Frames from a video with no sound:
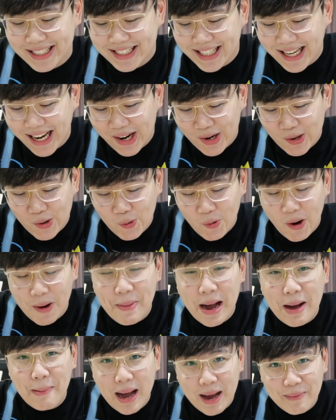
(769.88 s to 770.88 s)
เจ๊รู้ว่า
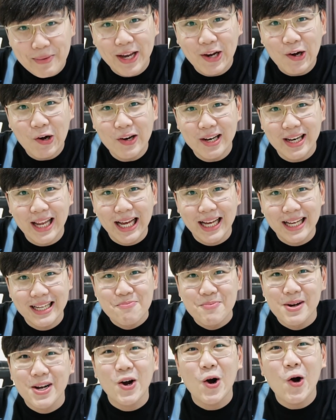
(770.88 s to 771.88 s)
มาม่าเบคอนเนี่ย
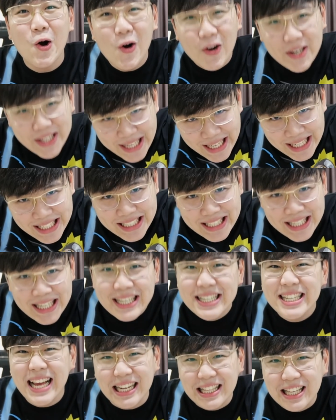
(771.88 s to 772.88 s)
มันโคตรดี
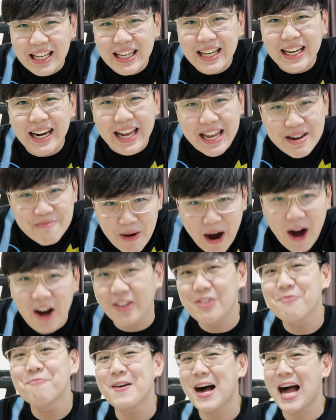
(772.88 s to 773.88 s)
อย่างที่กรีนบอก
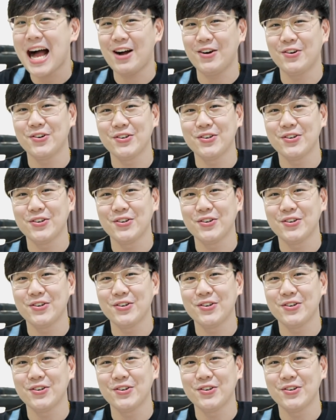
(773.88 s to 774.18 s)
หรือเปล่า